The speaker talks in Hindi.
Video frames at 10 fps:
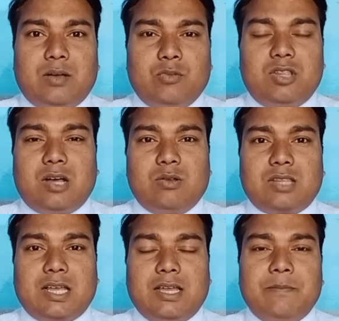मुद्दा
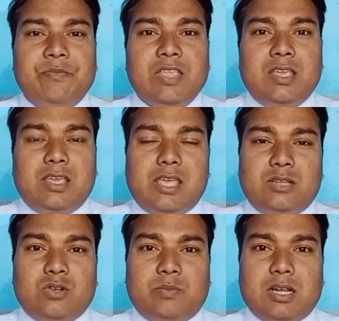होता है एक
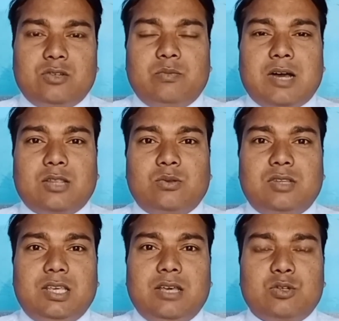जो अपना जो बात
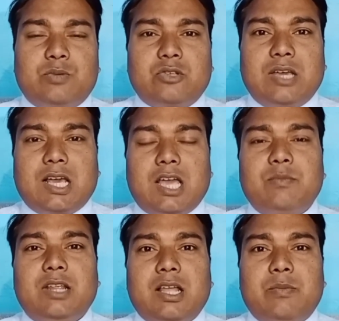होती है उस पर जो है कायम
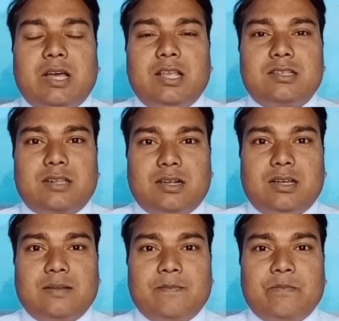नहीं रह पा रही है
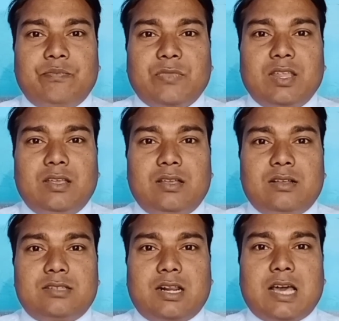सरकार
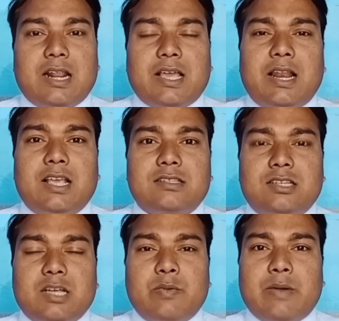सरकार कह लें या
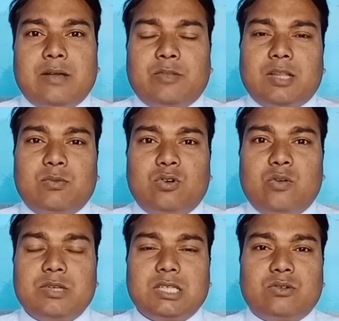शिक्षा विभाग मतलब दोनों
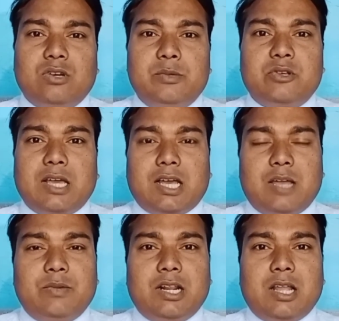में से कोई भी जो है
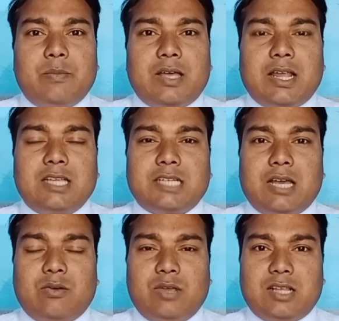कायम नहीं रह पा रहा है चाहे
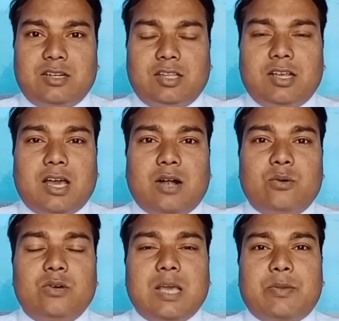कोई राजनीतिक कारण
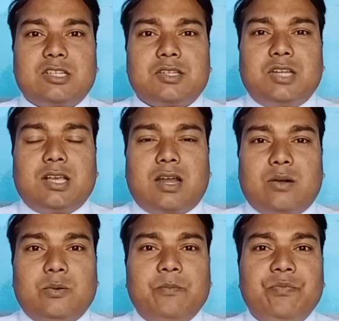हो या प्रशासनिक कारण हो